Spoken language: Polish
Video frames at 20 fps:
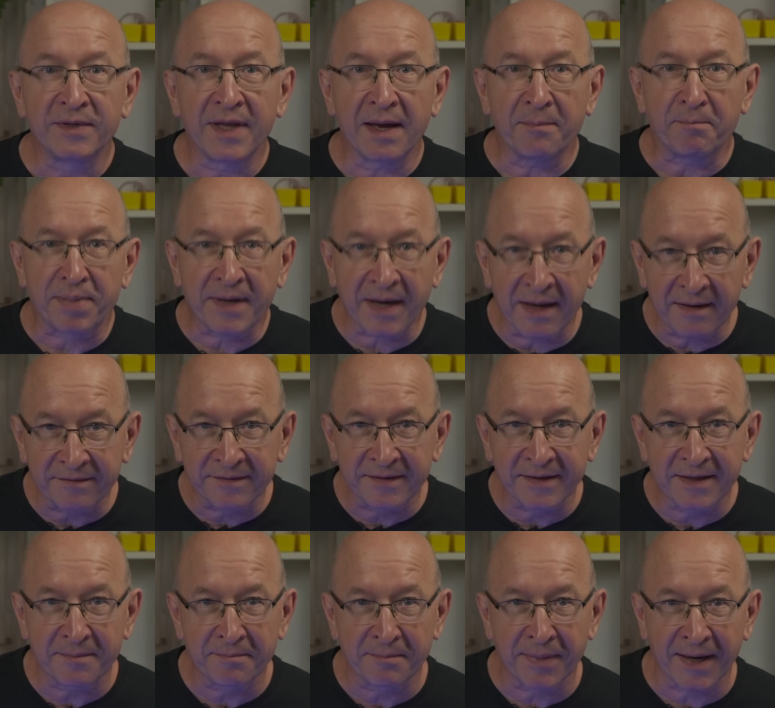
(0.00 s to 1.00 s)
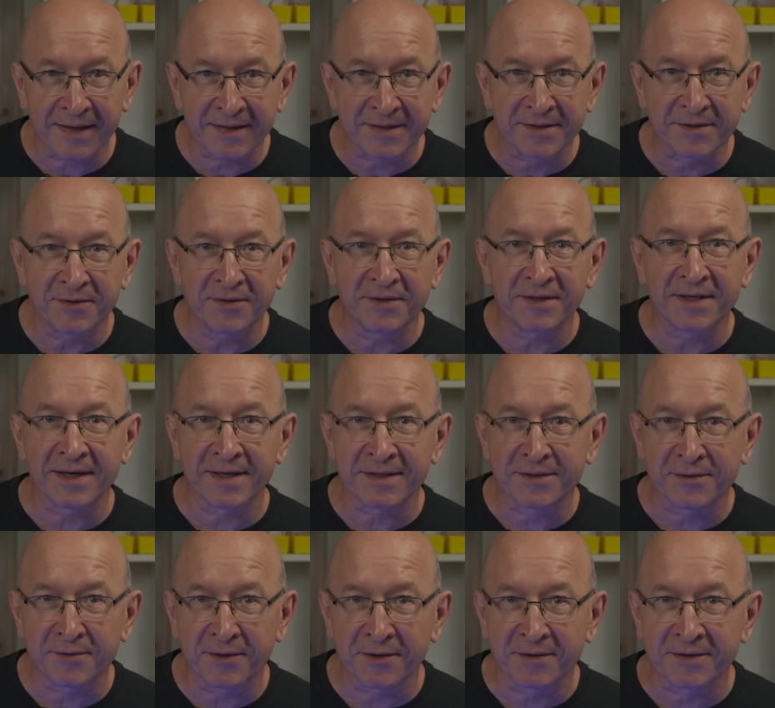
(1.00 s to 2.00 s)
naprawdę bardzo
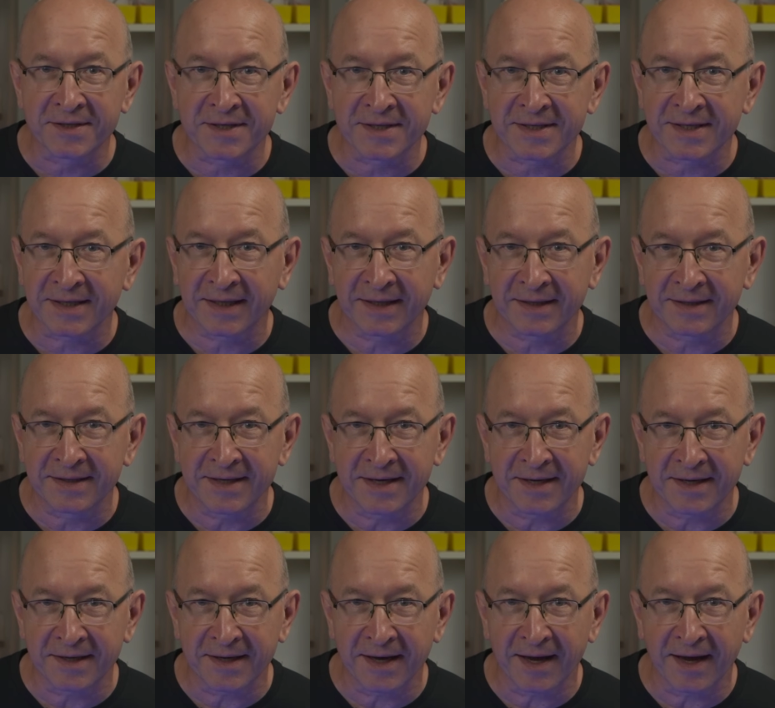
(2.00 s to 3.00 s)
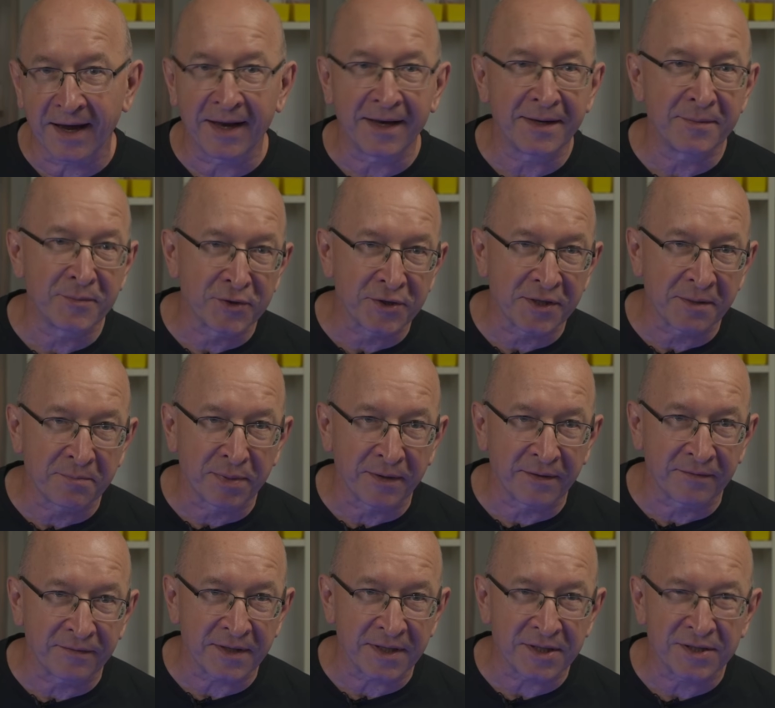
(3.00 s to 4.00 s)
interesujące zagadnienia. Ale może
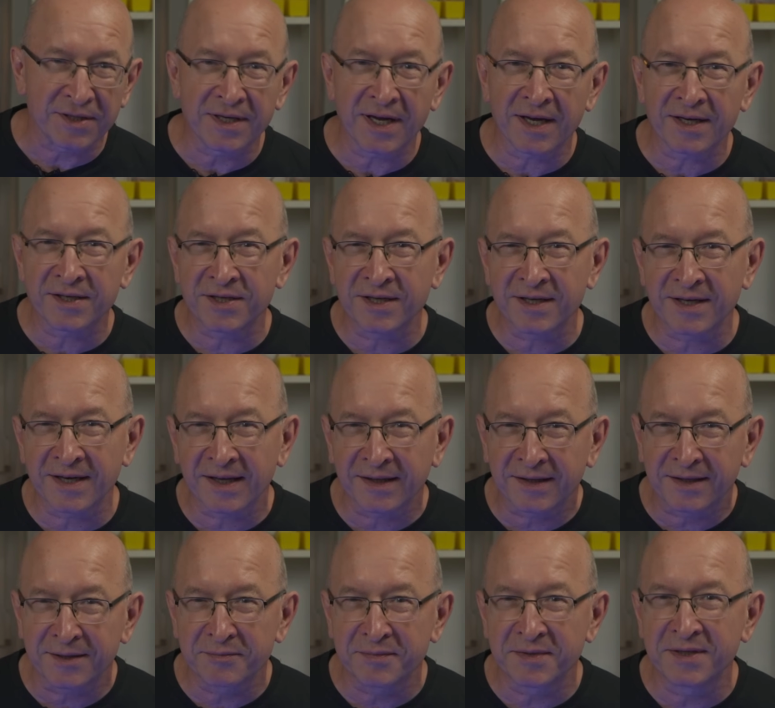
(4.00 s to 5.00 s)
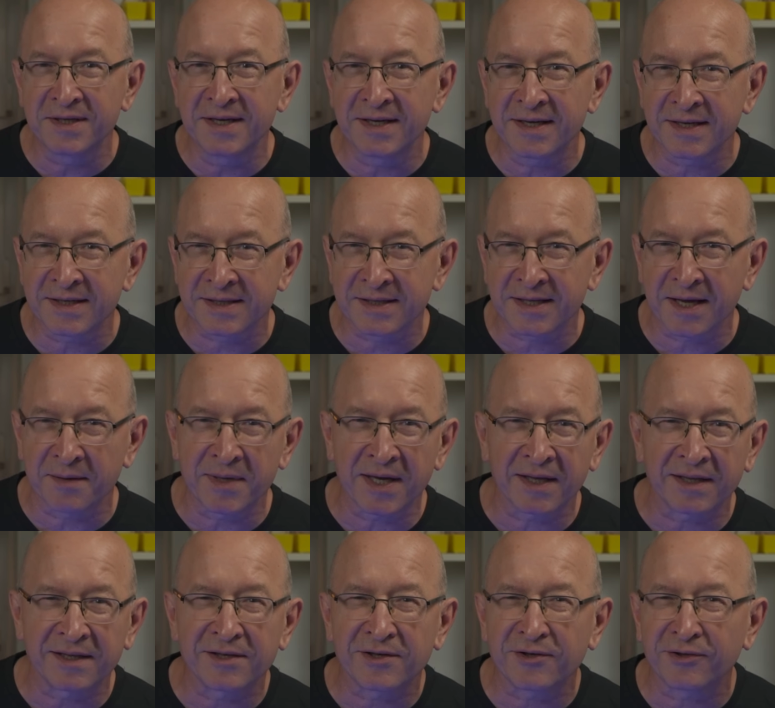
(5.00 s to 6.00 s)
powiesz, ja się na tym nie znam,
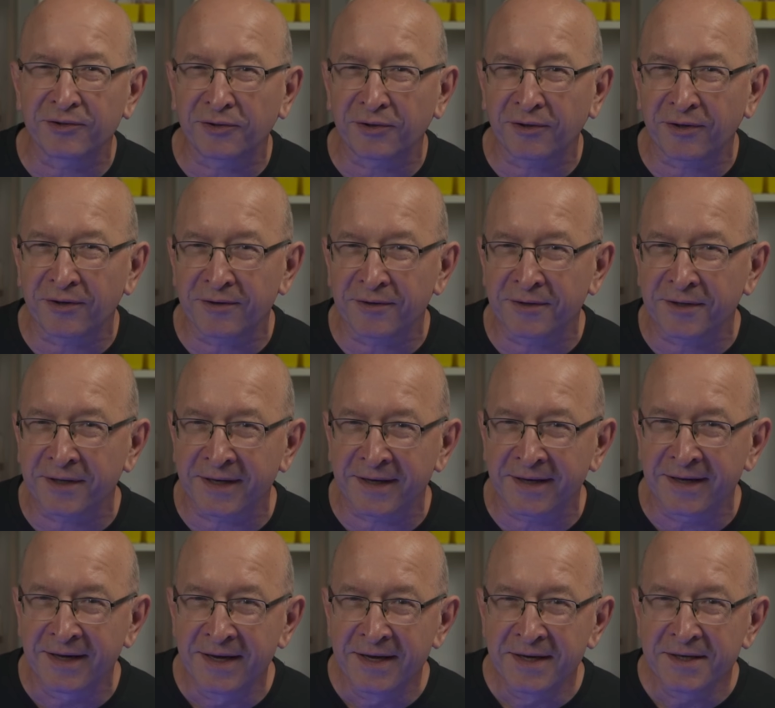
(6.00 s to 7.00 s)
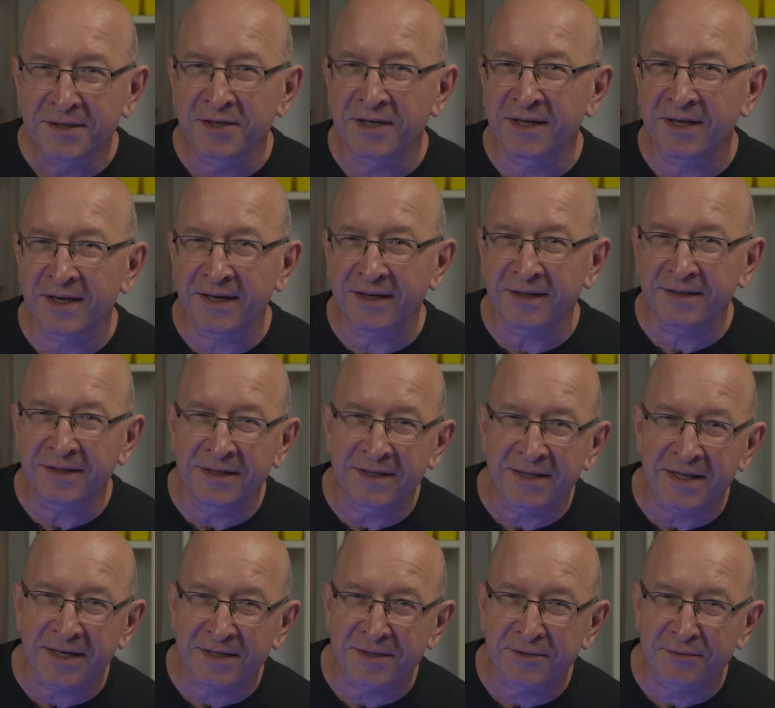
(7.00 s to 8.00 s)
ja tylko trochę się
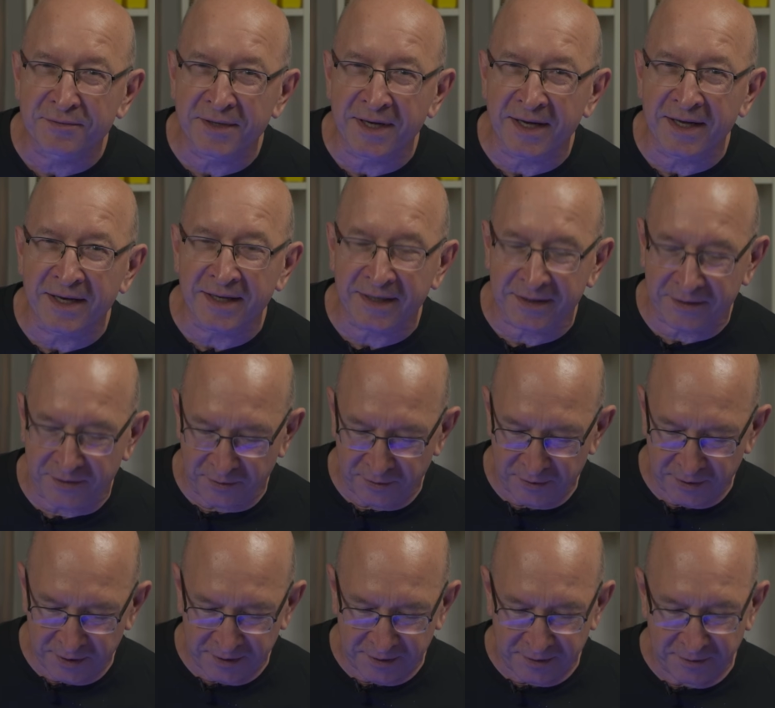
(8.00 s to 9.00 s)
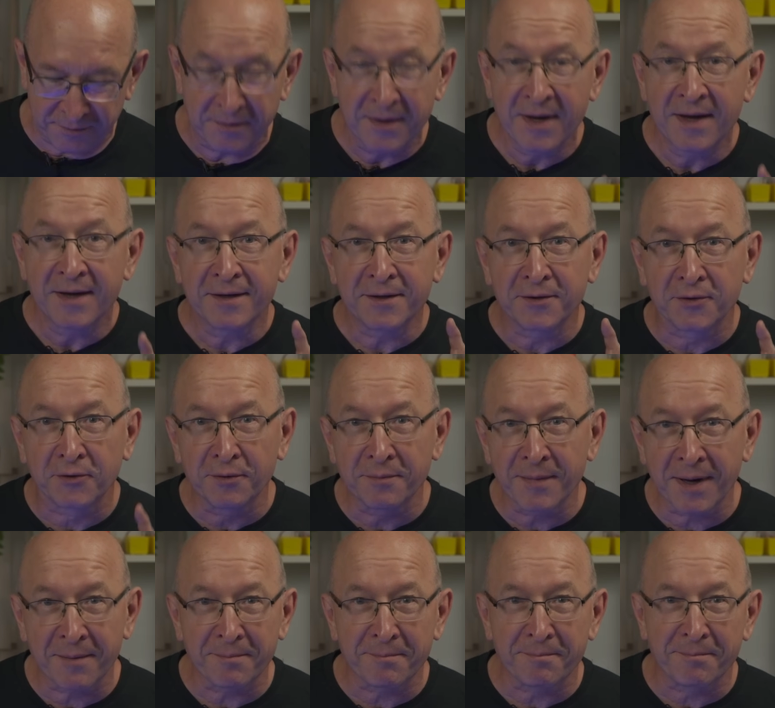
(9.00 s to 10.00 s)
interesuję elektroniką. I tu
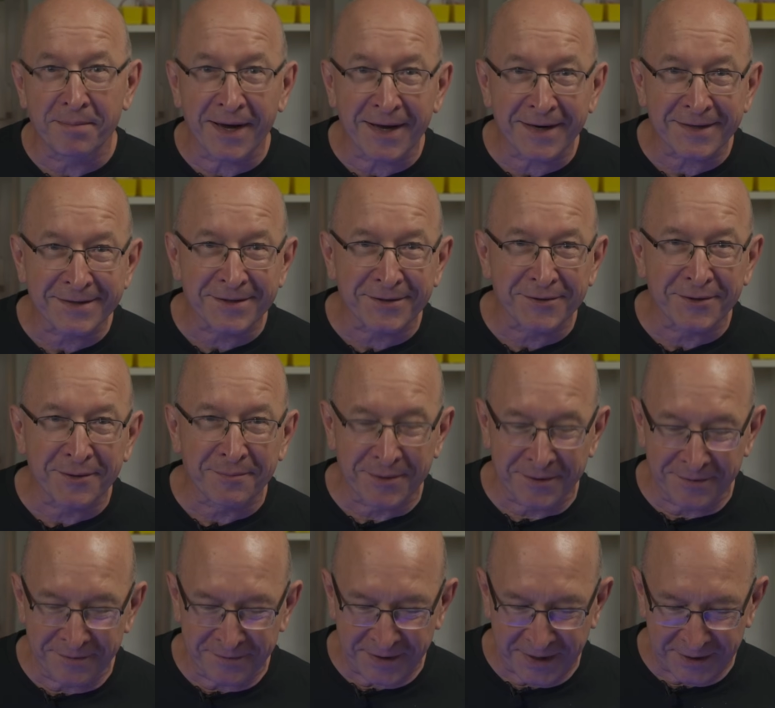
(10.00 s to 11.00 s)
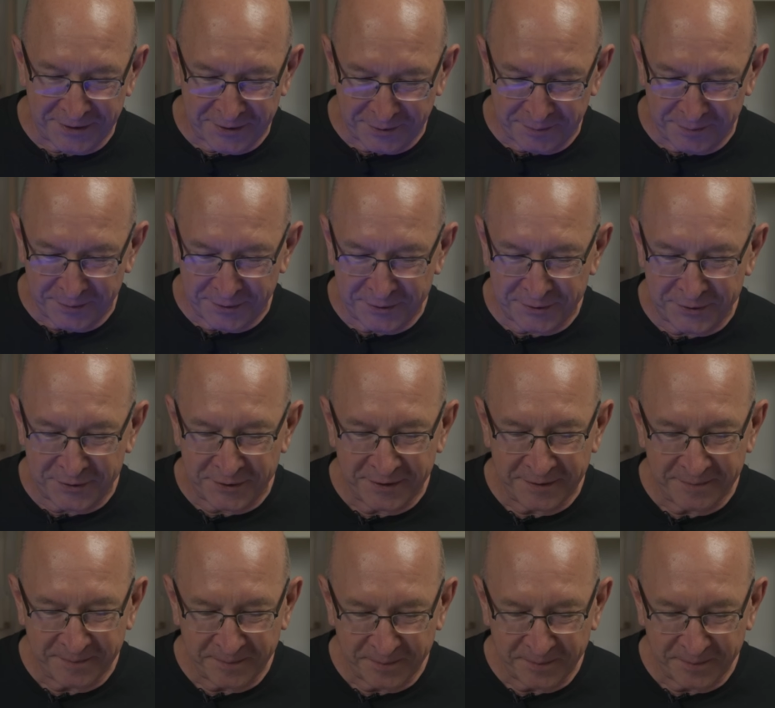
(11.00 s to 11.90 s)
mam bardzo dobrą wiadomość.